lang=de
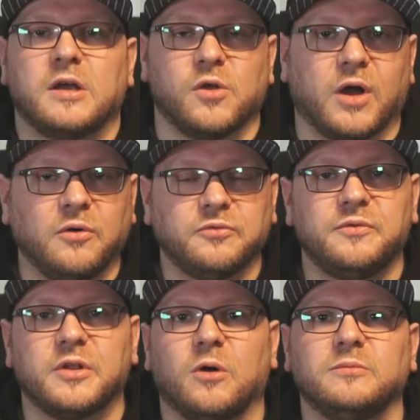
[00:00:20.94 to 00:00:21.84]
Glück auf
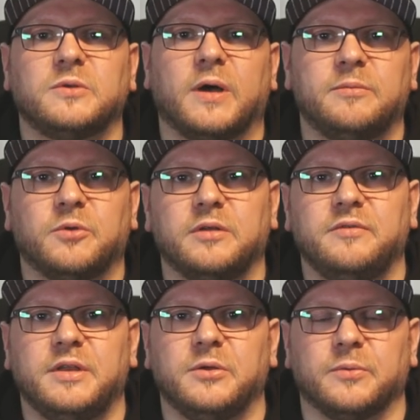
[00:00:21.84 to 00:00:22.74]
und willkommen zu einem neuen
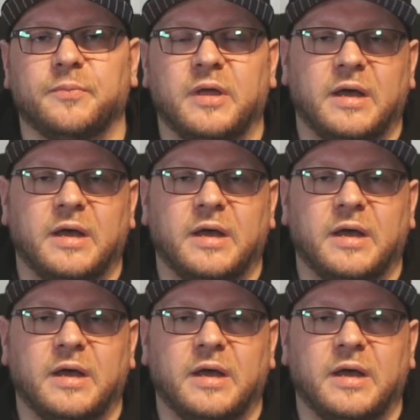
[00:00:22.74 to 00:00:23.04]
Video.